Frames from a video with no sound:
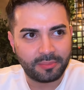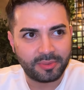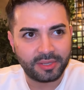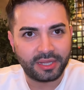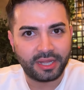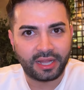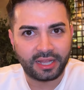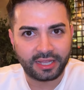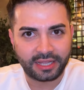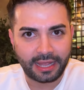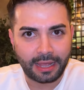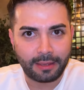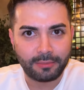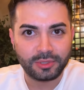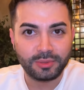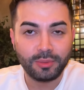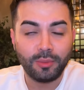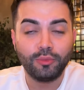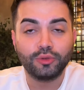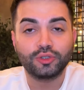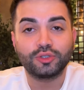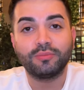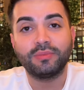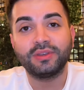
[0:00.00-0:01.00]
bir daha gelmiştim
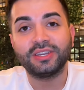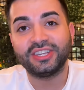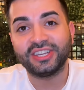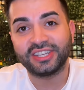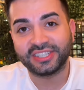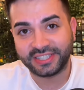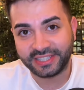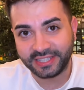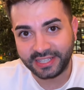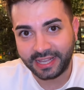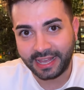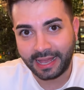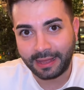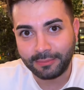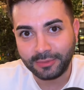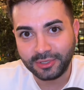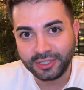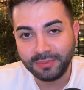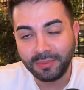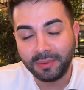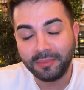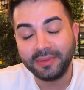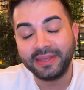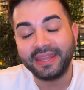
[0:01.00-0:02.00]
ama o zaman yazın
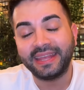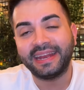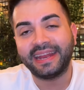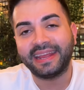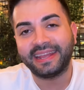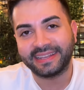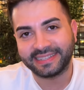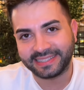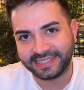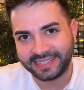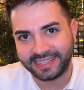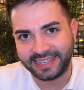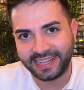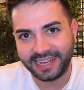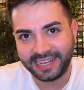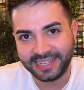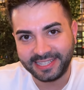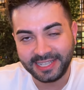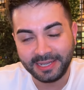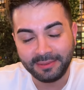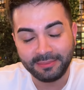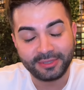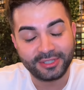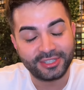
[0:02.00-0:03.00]
gelmiştim ama gene yazın
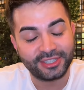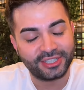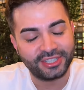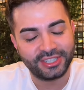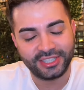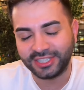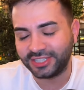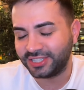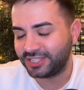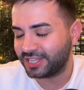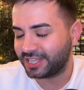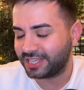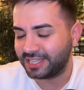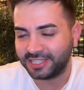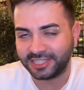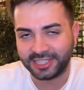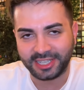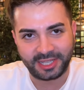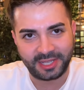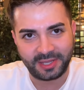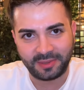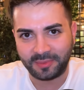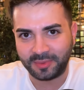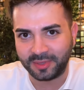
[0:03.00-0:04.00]
geleceğim. Kışın hiç çekilecek
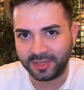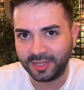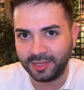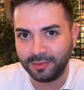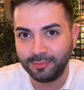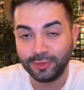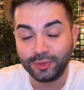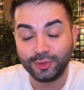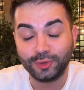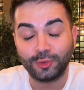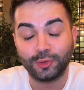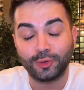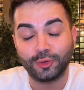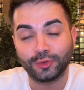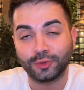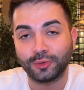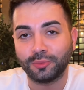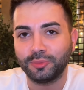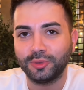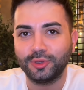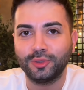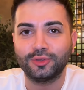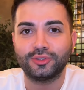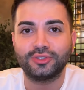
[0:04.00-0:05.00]
gidecek gibi değilmiş.
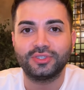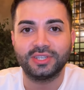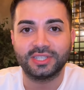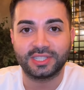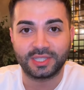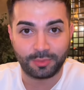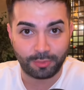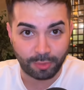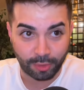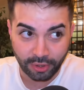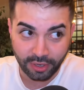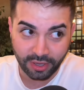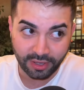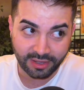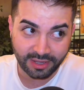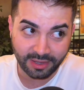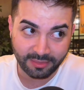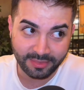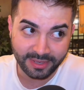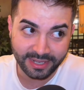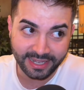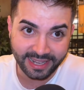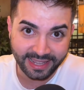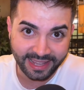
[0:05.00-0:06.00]
Dondum. Bir de üstüne spor
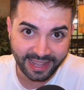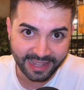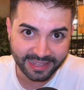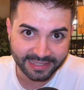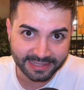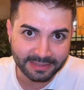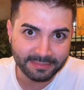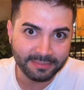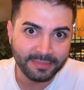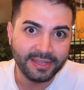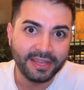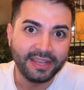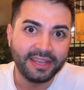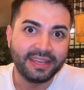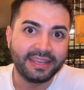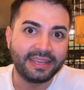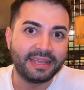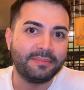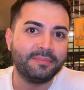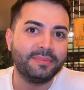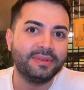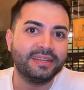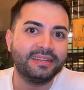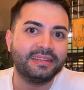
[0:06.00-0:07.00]
ayakkabıyla geldim.
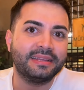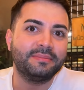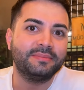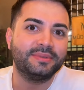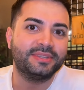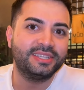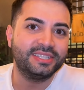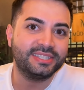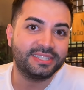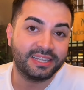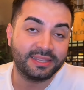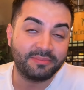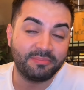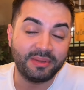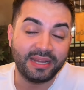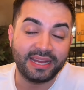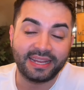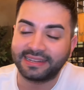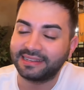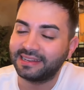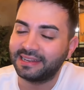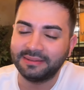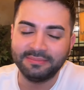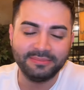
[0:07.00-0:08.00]
Yemin ederim iki saat
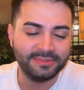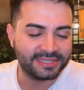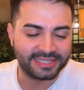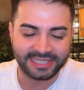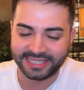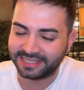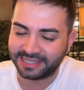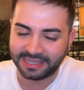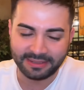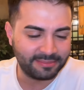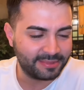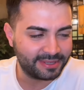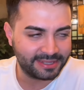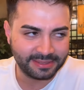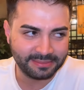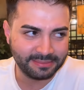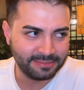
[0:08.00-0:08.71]
bileklerimi ısıtamadım.